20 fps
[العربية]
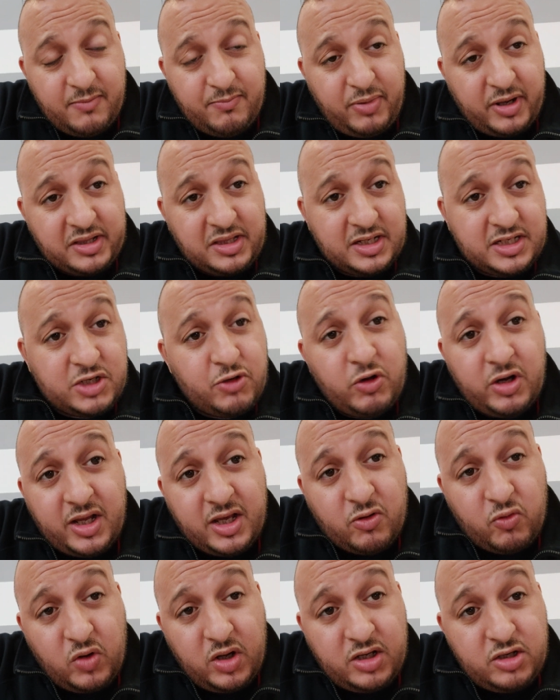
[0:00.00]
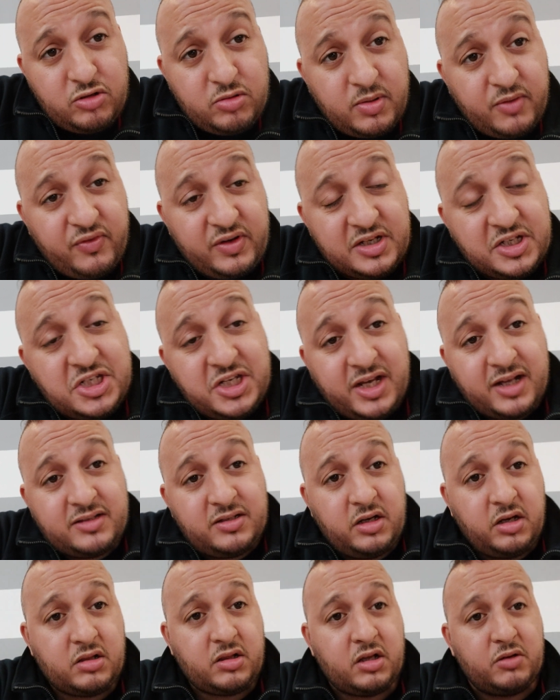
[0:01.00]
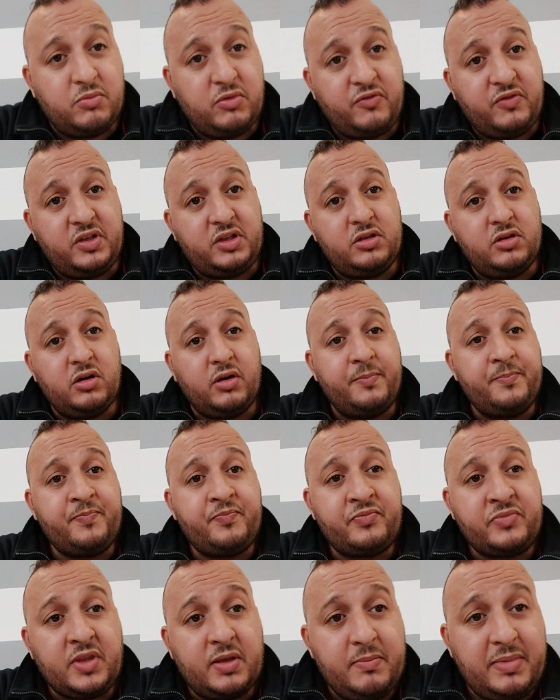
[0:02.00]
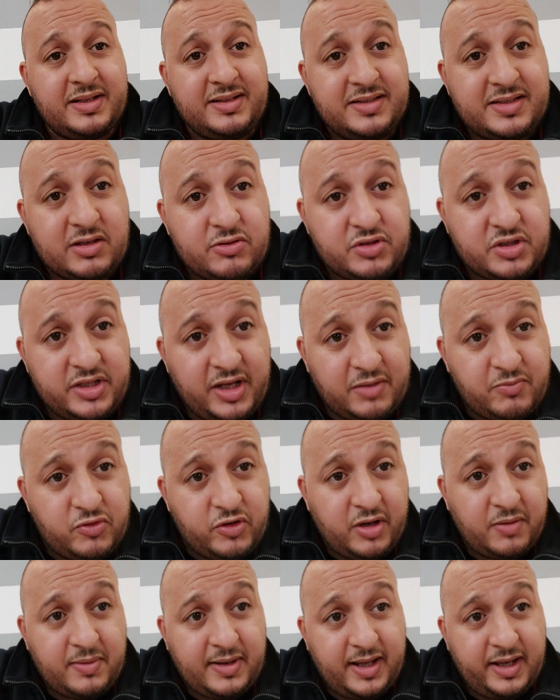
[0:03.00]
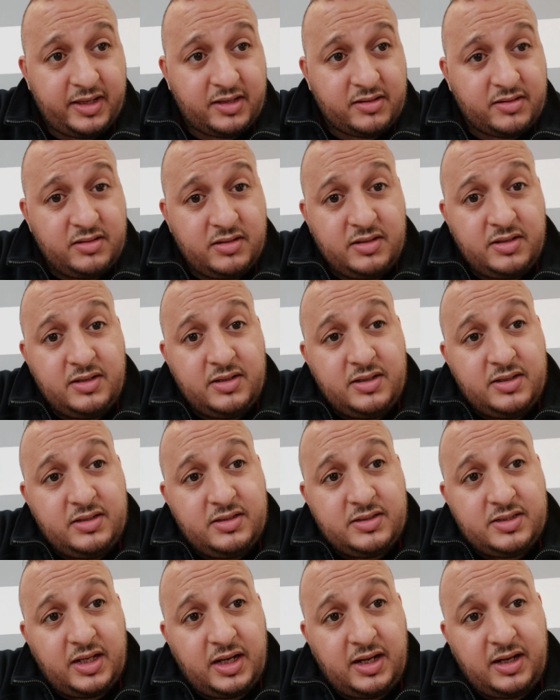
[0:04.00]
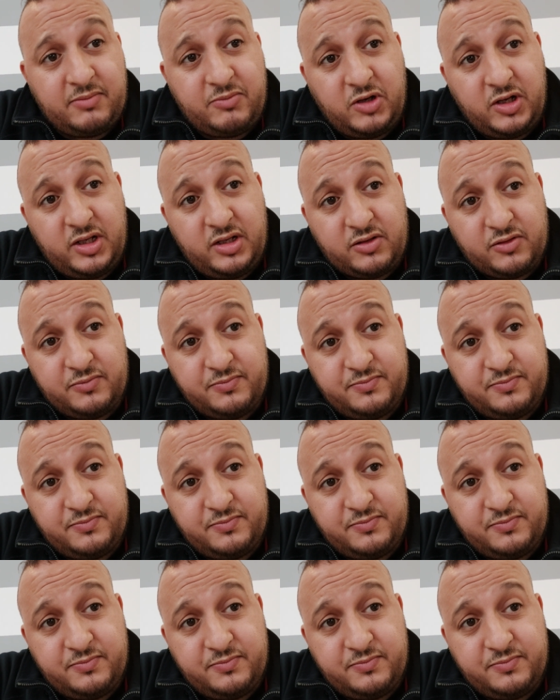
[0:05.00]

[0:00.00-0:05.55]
بارطاجيوها الاخوان اليوم في العشيه غادي نحط لكم الفيديو ما تنساوش تدعمونا بلايك السلام عليكم